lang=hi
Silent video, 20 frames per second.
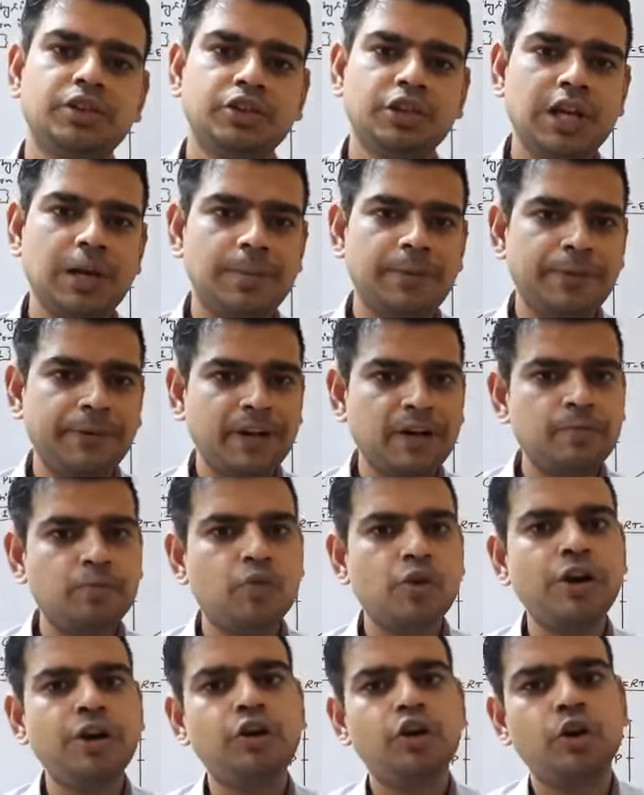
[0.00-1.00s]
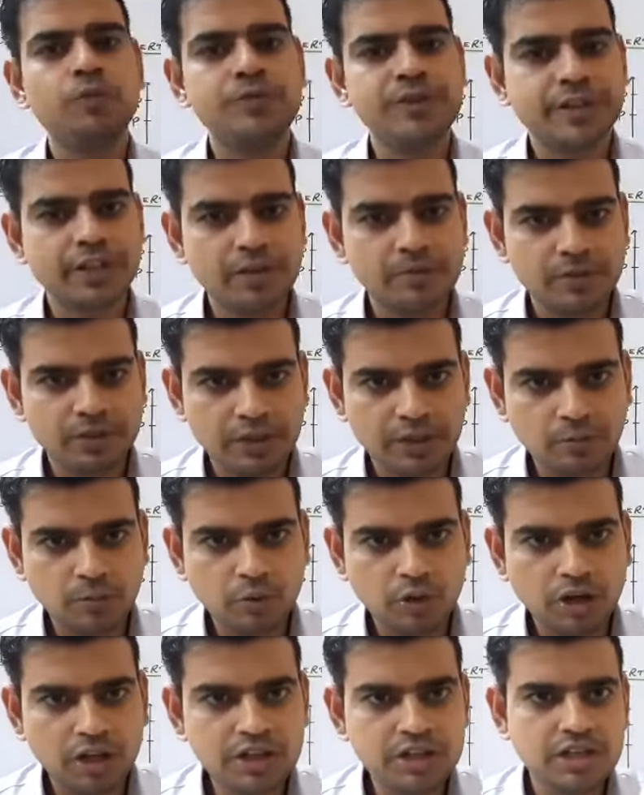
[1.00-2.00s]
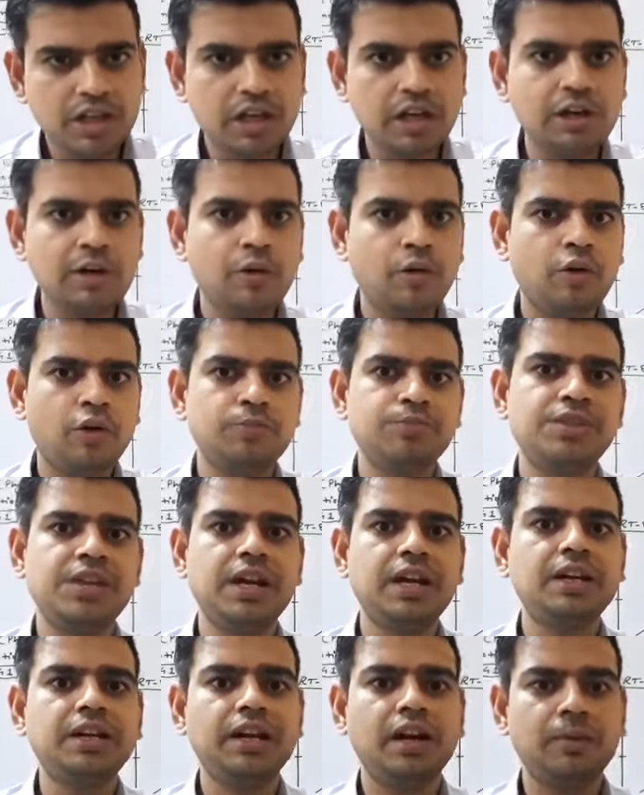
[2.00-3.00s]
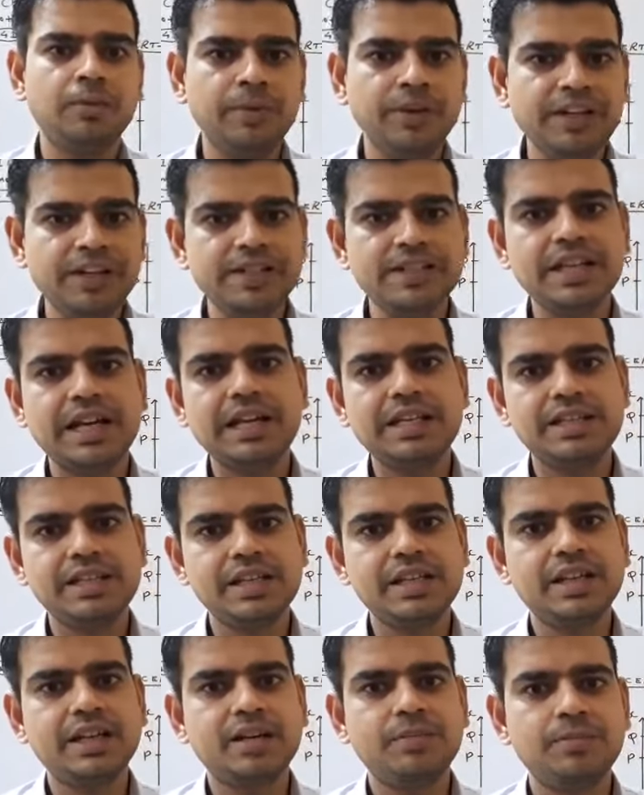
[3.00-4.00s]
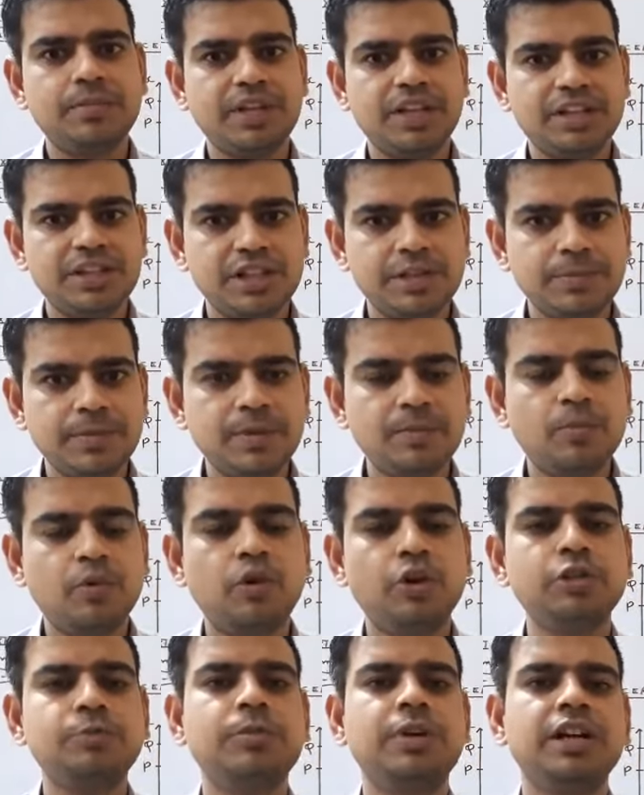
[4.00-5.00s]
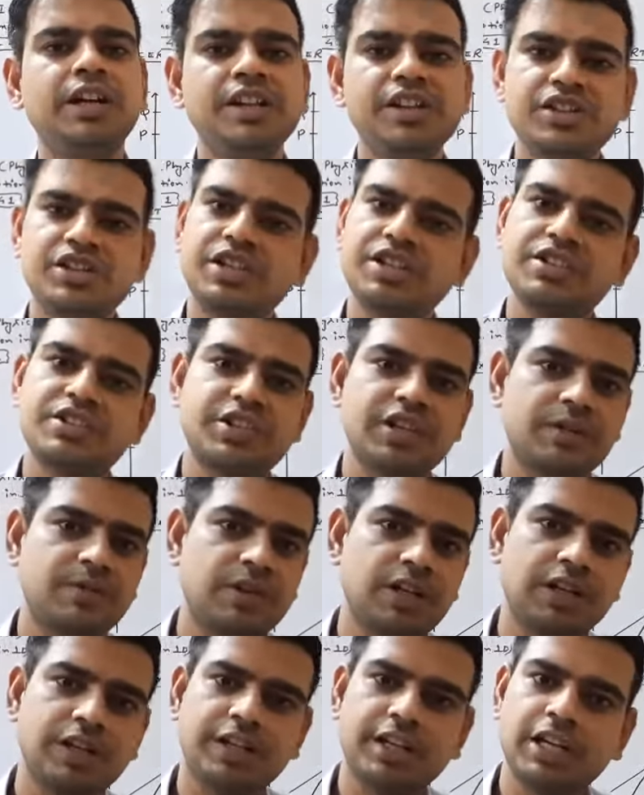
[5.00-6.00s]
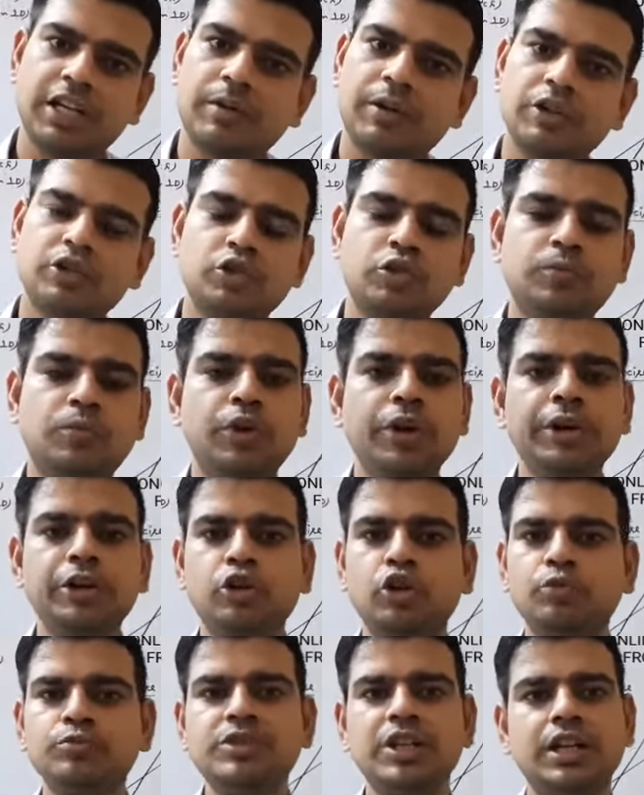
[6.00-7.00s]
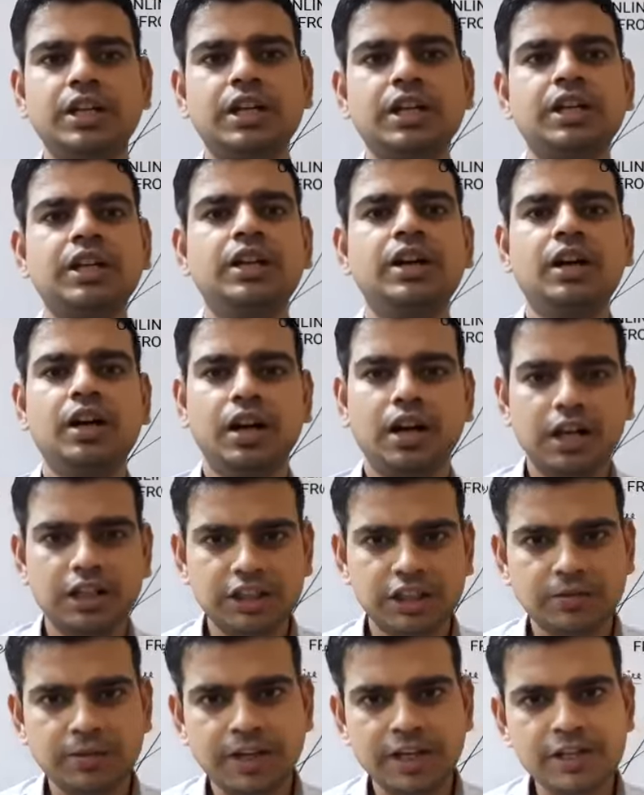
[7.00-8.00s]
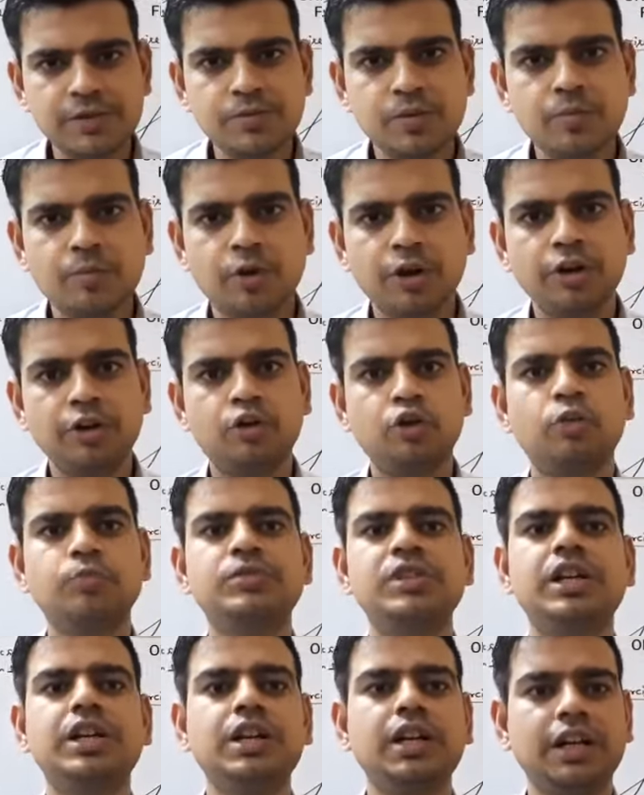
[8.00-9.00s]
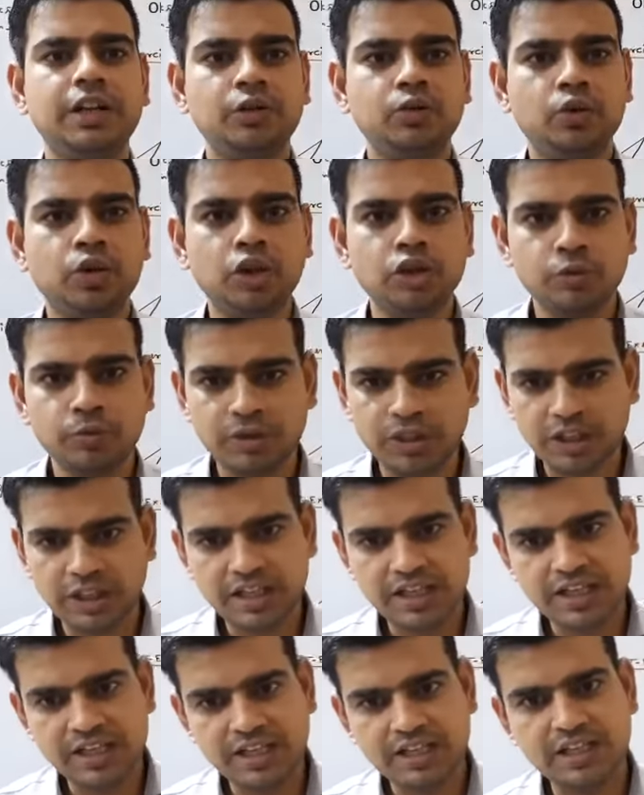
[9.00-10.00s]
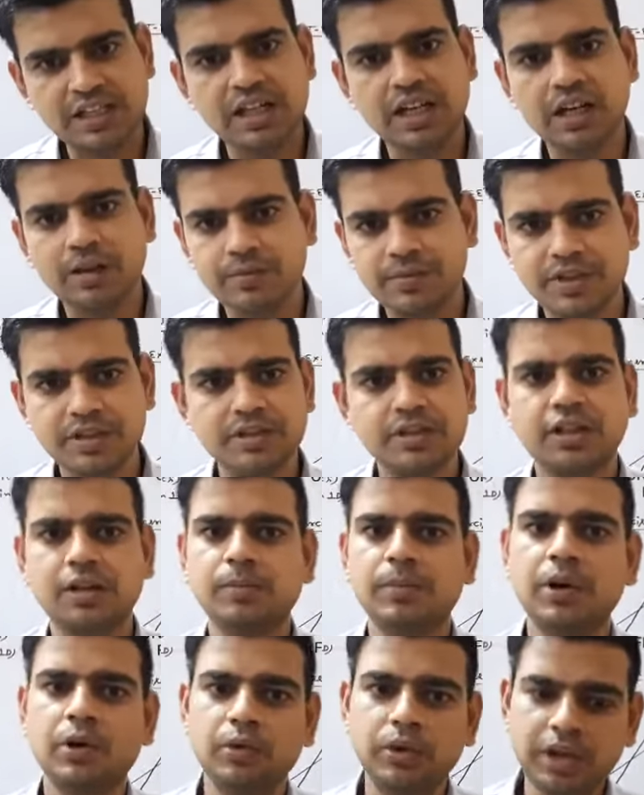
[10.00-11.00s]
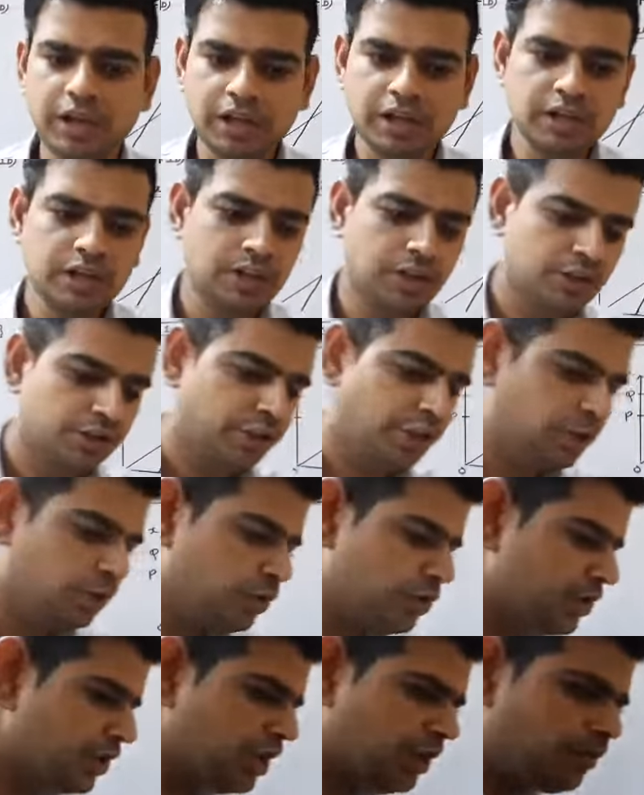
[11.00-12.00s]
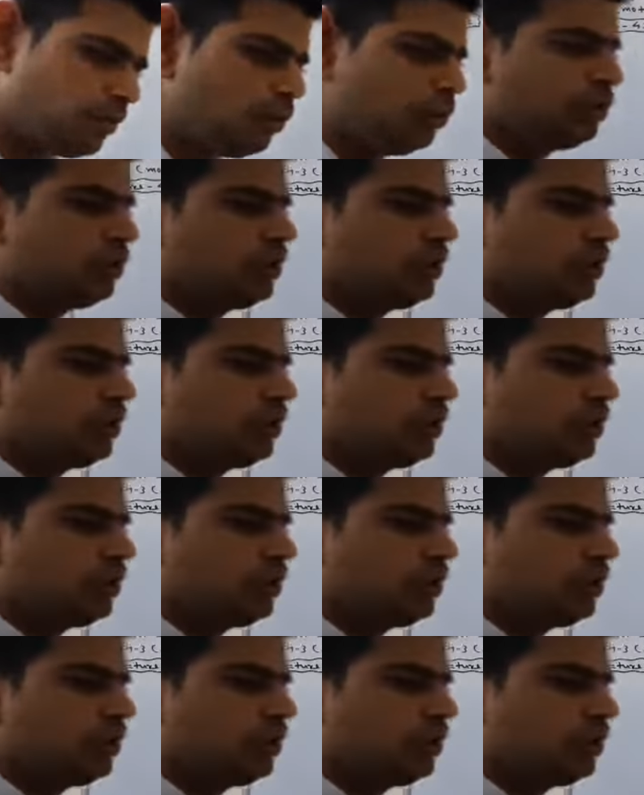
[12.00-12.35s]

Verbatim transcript: तो यहाँ पर बेटा पॉइंट ऑब्जेक्ट का मतलब होगा जहां ऑब्जेक्ट अपने साइज के कंपेरिजन में बहुत बड़े डिस्टेंस ट्रेवल करेगा वहां तो पॉइंट ऑब्जेक्ट है अदरवाइज वो पॉइंट ऑब्जेक्ट नहीं होगा तो बेटा ये इजीली आप जज कर पाओगे तो ये क्वेश्चन आप खुद